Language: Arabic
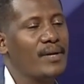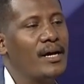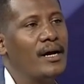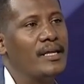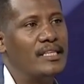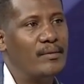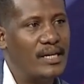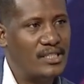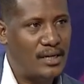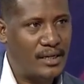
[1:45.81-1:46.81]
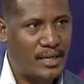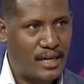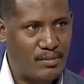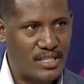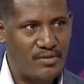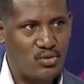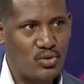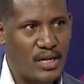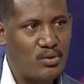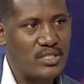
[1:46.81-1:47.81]
اندماج القطاع المصرفي
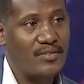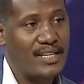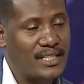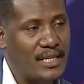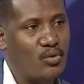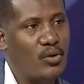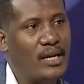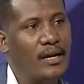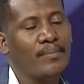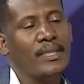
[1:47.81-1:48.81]
السوداني واستفادته الكلية